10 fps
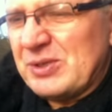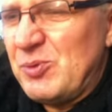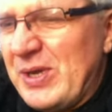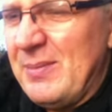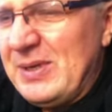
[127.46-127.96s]

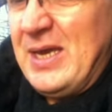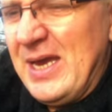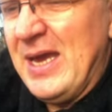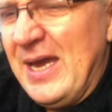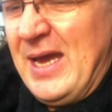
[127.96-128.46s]
potrzebujemy
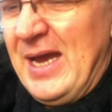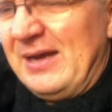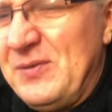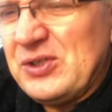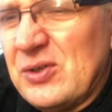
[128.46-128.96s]

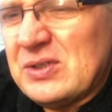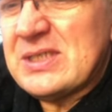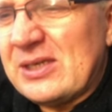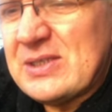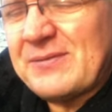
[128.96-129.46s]

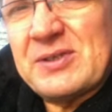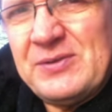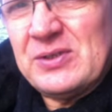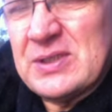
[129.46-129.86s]
wyciągnąć z tego zawsze